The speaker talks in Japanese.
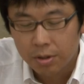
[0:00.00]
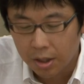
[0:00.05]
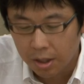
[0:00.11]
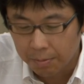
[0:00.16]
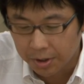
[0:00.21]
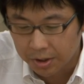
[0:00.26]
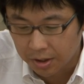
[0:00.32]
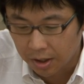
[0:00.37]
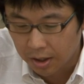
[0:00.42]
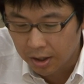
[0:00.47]
され
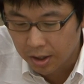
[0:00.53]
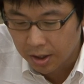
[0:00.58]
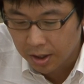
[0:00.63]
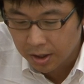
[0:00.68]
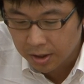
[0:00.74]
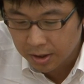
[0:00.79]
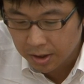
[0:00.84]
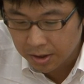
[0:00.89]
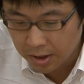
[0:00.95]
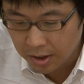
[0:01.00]
ました。
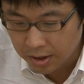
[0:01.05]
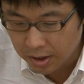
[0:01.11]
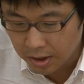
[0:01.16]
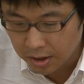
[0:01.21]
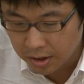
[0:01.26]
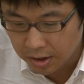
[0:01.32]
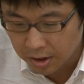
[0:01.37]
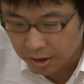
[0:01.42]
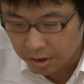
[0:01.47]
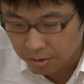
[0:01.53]
で正
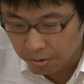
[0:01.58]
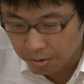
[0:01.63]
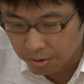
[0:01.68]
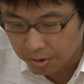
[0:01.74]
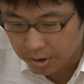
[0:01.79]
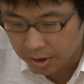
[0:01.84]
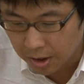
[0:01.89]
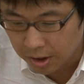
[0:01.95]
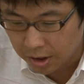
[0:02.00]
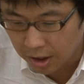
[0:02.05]
社員に登
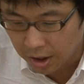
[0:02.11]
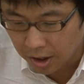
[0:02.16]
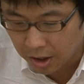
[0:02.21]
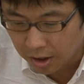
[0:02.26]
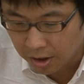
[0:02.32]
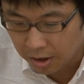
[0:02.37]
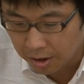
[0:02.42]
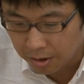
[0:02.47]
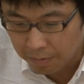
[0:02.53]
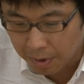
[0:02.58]
用され
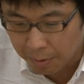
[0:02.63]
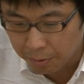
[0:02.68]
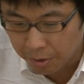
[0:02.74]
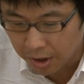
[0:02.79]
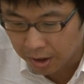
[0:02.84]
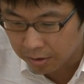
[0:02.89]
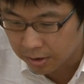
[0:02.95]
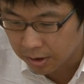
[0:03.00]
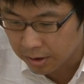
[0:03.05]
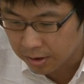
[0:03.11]
て、えー、間も
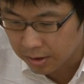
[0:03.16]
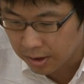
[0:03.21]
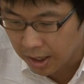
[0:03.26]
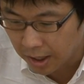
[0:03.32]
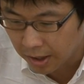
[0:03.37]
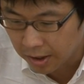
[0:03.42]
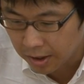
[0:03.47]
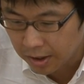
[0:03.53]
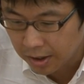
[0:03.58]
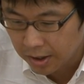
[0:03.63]
なくです
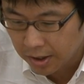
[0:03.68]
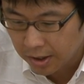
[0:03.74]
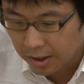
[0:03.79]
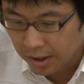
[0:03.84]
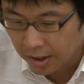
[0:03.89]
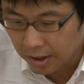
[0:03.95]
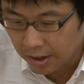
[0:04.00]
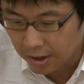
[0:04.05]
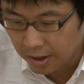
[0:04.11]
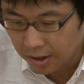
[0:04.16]
ね、
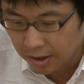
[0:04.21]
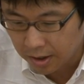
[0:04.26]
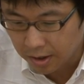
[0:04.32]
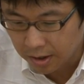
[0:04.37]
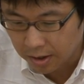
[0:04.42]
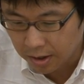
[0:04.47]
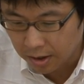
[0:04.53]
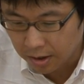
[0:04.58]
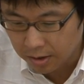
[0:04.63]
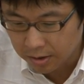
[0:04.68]

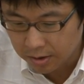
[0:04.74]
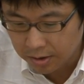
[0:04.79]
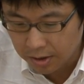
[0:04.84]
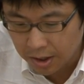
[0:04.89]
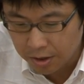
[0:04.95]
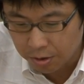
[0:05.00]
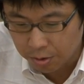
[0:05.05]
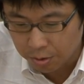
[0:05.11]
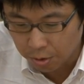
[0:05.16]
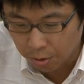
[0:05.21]
えー
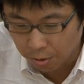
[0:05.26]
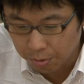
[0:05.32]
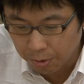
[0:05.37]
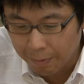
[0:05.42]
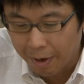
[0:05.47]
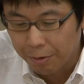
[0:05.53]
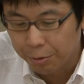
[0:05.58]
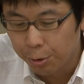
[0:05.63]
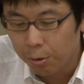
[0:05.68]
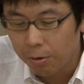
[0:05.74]
店長、
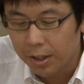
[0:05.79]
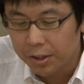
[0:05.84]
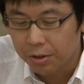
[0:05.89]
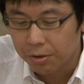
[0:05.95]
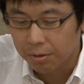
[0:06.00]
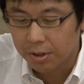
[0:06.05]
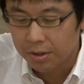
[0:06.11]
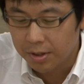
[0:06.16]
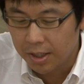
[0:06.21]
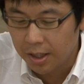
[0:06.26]
まあ、フロア
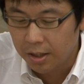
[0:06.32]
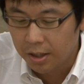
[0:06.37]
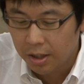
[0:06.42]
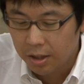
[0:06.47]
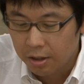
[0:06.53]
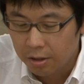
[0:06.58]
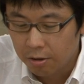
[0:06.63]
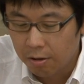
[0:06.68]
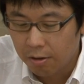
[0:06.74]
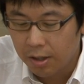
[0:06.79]
長ですね、
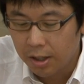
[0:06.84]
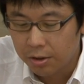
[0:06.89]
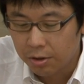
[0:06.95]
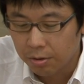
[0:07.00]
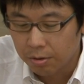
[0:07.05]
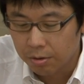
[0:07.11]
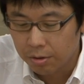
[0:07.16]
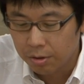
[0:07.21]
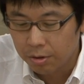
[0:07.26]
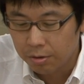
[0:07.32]
フロア
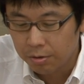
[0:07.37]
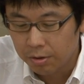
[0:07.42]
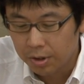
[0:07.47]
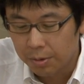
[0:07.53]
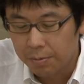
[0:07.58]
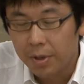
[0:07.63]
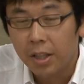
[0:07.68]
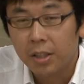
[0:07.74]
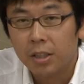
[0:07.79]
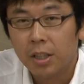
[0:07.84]
長というふう
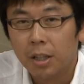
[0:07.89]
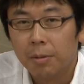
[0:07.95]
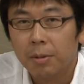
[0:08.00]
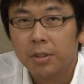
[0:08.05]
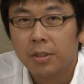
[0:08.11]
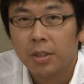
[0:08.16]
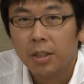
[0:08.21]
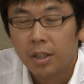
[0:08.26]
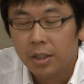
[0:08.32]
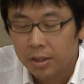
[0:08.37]
に命じられま
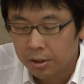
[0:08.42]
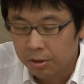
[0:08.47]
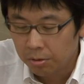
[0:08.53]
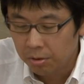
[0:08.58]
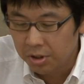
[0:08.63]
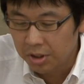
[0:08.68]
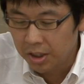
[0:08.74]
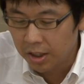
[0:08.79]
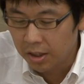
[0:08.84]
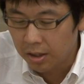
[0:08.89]
す。そ
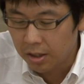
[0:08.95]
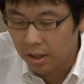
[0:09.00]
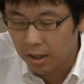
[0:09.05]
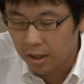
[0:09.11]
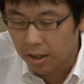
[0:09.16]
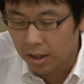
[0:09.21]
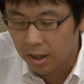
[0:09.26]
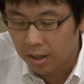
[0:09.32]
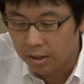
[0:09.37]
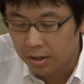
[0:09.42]
の時点か
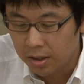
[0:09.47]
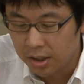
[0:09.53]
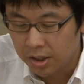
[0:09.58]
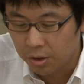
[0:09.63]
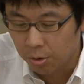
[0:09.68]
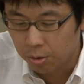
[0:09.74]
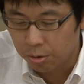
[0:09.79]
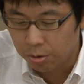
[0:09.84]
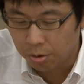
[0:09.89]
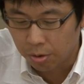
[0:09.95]
ら管理
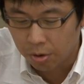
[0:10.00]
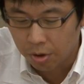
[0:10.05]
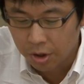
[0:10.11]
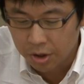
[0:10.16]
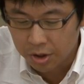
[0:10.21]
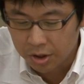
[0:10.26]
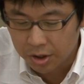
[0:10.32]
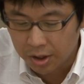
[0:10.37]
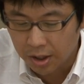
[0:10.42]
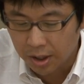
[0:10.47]
職と
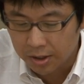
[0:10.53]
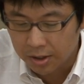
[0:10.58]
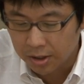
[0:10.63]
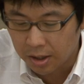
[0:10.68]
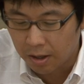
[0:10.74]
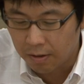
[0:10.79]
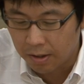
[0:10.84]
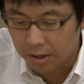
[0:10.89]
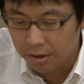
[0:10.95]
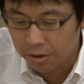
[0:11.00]
して
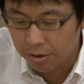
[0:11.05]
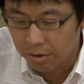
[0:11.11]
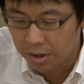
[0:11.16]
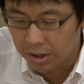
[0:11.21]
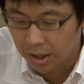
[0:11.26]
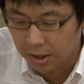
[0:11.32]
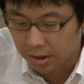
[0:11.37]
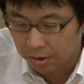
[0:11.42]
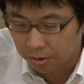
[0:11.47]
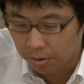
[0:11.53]
扱われるよう
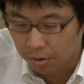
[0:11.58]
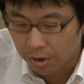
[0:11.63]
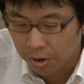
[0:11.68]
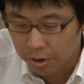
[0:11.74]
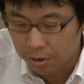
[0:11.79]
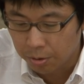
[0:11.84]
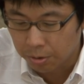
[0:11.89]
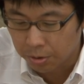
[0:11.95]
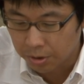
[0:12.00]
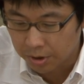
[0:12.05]
になったと
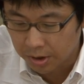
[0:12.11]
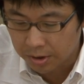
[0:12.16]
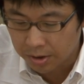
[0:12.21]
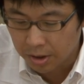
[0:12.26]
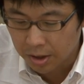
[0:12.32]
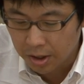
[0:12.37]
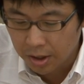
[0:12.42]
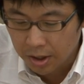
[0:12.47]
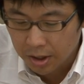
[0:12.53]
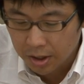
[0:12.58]
いうことです。
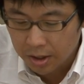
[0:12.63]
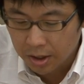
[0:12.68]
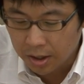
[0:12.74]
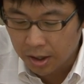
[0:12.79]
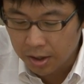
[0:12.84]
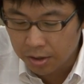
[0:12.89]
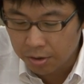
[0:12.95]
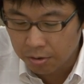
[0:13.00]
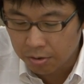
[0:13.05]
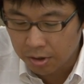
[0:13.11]
で
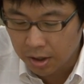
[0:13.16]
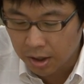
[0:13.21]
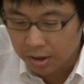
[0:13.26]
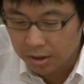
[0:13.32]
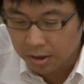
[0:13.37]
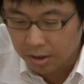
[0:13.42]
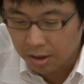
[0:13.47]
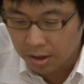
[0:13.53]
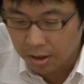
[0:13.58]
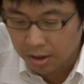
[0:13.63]
管理職に
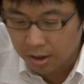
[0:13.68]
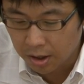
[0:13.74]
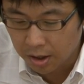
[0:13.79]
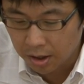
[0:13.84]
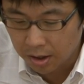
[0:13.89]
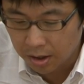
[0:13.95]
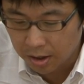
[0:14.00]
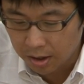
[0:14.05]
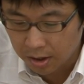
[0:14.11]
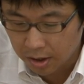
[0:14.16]
扱われ
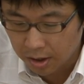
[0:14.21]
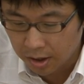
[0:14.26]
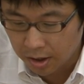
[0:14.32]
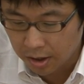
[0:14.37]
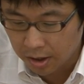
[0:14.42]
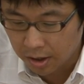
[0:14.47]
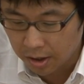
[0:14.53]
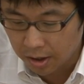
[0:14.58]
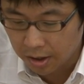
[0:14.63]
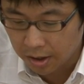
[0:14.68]
て、
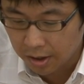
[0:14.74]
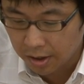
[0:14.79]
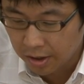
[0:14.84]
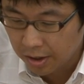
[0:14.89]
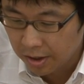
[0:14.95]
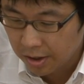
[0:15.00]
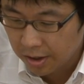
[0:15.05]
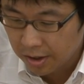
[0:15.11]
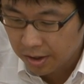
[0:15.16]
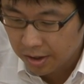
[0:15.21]

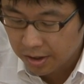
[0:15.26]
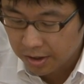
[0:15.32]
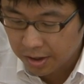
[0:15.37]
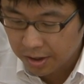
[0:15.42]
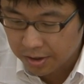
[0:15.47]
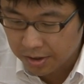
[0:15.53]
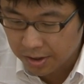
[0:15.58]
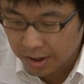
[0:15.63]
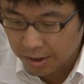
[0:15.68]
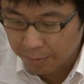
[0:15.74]
えー
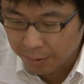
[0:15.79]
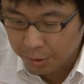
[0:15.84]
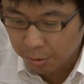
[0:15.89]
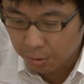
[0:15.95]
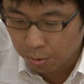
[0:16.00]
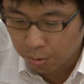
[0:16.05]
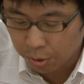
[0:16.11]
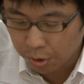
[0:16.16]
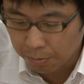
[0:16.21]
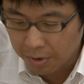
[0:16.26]
ですねまあ、そ
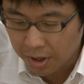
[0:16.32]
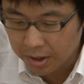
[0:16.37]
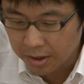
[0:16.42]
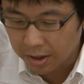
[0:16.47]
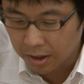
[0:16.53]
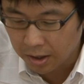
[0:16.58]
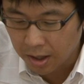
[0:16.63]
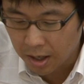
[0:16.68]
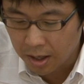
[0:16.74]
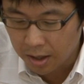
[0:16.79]
のこともあっ
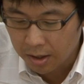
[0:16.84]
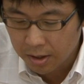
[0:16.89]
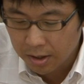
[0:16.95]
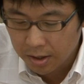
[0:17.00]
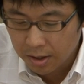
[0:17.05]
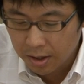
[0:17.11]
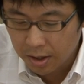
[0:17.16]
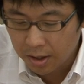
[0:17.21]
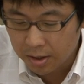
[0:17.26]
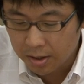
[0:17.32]
てか、
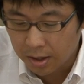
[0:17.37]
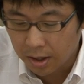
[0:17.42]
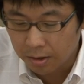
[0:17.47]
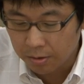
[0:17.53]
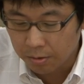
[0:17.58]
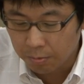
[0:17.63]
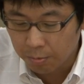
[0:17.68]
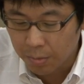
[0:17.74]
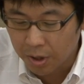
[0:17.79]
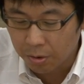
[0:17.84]
A さ
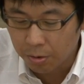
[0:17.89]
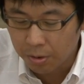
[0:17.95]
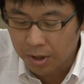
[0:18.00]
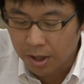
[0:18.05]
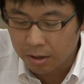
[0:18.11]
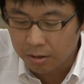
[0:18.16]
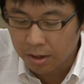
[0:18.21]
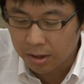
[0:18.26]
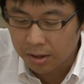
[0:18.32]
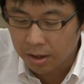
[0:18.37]
ん、まあ、この
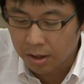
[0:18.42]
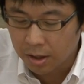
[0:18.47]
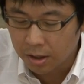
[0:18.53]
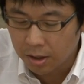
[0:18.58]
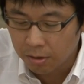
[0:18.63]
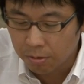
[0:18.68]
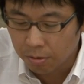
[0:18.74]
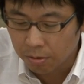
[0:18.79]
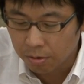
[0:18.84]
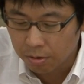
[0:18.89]
亡くなった
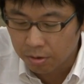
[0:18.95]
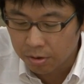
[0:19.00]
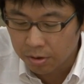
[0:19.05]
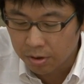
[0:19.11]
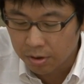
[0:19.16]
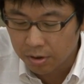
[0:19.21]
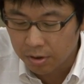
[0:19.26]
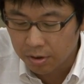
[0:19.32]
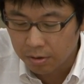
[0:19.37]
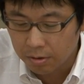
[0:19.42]
方の
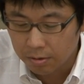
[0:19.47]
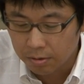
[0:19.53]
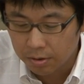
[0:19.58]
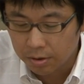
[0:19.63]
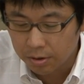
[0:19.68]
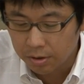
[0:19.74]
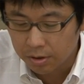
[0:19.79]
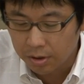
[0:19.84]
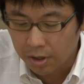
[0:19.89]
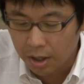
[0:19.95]

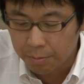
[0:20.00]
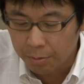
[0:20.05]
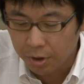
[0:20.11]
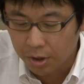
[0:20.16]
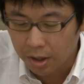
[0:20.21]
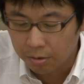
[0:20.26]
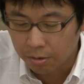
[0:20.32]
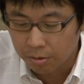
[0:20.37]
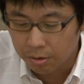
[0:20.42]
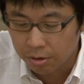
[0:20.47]

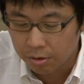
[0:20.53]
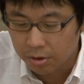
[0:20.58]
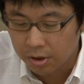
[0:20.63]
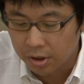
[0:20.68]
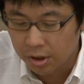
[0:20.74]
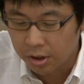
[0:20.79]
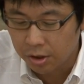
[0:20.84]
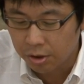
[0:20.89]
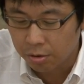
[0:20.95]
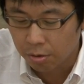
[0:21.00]
タイムカード、出
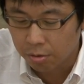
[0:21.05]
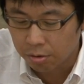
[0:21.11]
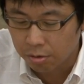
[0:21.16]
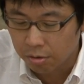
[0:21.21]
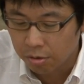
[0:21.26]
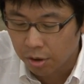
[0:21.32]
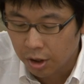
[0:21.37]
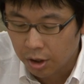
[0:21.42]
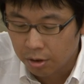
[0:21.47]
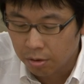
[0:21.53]
勤時
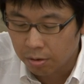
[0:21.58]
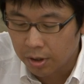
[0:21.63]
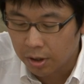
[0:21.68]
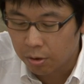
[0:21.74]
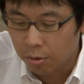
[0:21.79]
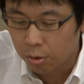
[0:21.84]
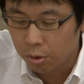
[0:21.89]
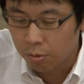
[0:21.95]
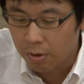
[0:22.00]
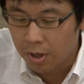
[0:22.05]
刻の打
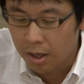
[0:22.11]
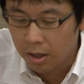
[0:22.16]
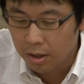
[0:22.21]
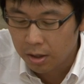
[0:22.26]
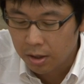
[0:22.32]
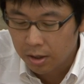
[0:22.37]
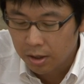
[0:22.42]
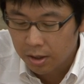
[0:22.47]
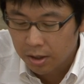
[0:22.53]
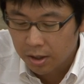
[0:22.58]
刻は、
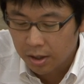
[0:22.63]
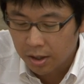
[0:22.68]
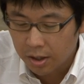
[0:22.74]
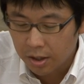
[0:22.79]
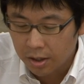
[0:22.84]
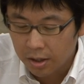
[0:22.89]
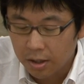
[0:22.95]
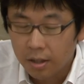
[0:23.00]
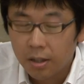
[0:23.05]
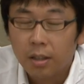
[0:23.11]

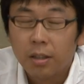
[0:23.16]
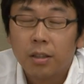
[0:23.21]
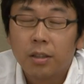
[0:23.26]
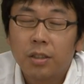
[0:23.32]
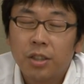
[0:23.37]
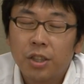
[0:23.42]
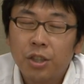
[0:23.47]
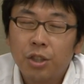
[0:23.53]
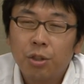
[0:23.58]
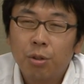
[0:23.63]
えー、
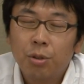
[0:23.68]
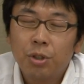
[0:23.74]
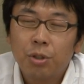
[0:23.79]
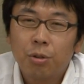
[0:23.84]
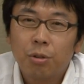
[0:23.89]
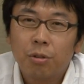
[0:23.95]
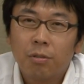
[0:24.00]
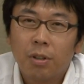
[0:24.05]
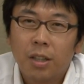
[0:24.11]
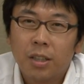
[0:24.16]
始業時
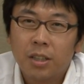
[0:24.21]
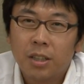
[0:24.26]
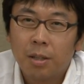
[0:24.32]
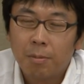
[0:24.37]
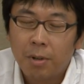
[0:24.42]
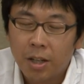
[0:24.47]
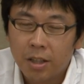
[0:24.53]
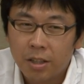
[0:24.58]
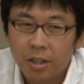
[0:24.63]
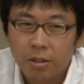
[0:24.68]
刻は刻
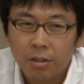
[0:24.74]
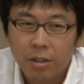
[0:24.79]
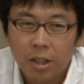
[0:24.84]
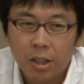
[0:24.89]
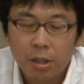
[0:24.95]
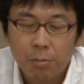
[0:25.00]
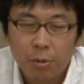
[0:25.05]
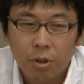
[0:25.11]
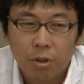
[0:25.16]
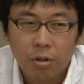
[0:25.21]
まれているけれ
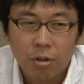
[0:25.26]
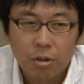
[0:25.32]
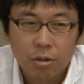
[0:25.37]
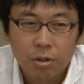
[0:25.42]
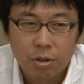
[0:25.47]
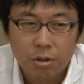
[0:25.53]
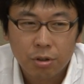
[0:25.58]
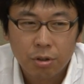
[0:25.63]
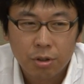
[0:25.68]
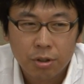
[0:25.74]
ども、
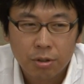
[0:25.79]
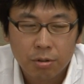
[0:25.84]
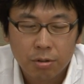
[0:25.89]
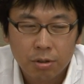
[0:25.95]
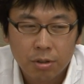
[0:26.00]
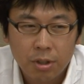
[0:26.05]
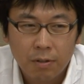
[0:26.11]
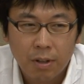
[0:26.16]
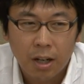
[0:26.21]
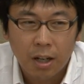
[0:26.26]
終業時
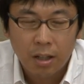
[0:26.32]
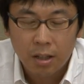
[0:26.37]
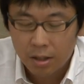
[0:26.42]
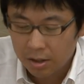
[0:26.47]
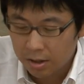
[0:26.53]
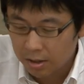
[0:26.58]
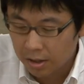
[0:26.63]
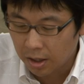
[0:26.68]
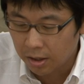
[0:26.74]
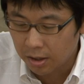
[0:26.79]
刻には
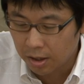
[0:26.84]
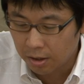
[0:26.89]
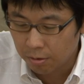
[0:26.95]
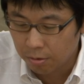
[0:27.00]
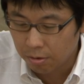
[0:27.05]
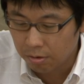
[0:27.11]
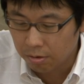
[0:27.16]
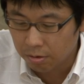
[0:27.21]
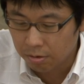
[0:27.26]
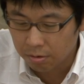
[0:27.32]
何ら
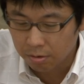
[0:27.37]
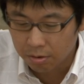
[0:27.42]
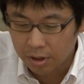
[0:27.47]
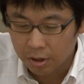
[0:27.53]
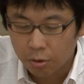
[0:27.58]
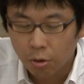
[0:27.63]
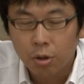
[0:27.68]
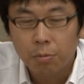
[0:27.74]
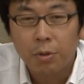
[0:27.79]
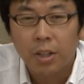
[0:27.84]
の
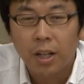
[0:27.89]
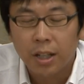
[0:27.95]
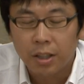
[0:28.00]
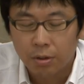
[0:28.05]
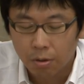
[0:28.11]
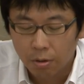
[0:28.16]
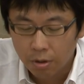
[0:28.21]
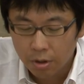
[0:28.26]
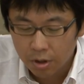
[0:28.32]
打刻もないと、